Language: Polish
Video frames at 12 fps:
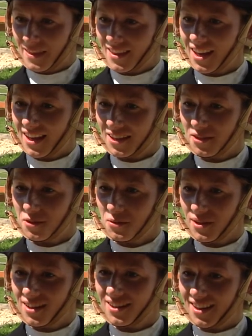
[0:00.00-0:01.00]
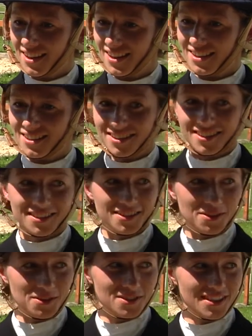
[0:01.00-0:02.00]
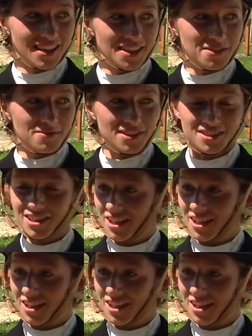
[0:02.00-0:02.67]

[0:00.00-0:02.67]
Tak, dokładnie. Jak dostanie właśnie